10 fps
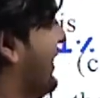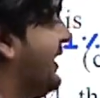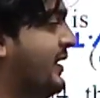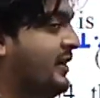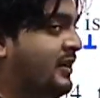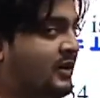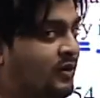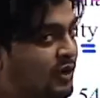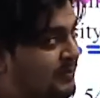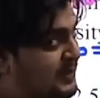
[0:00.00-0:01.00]
है
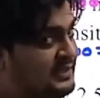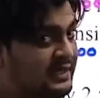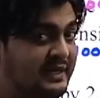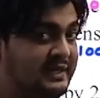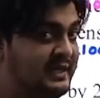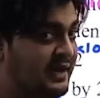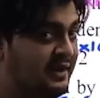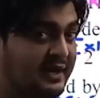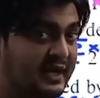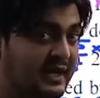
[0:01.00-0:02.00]
और परसेंटेज एरर
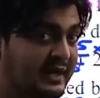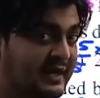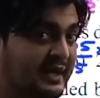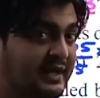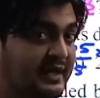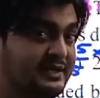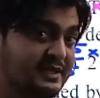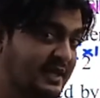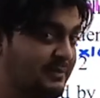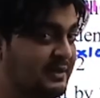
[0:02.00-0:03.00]
निकालने के लिए
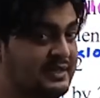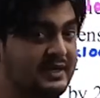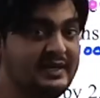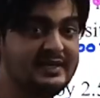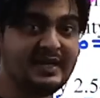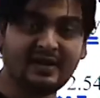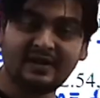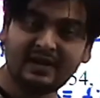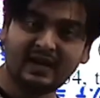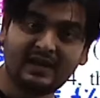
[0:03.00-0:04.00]
जिसकी परसेंटेज एरर
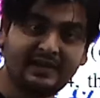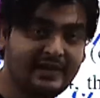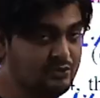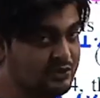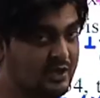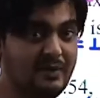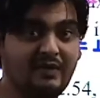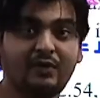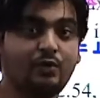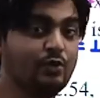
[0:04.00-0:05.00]
निकालनी है उसकी
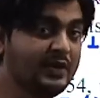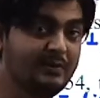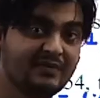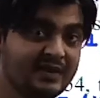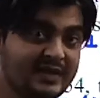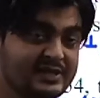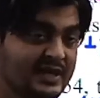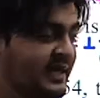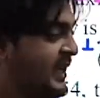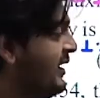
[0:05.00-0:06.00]
पावर होनी भी वन ही
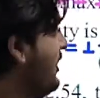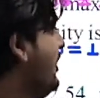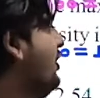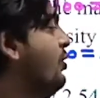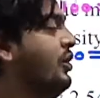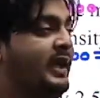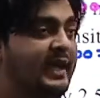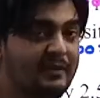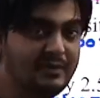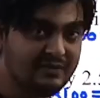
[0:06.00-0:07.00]
चाहिए और
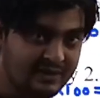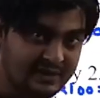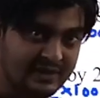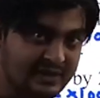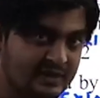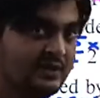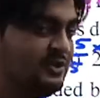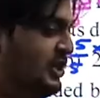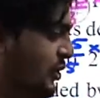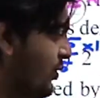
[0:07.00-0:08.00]
है भी वन ही
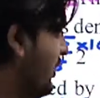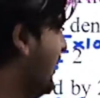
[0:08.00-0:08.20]
चलो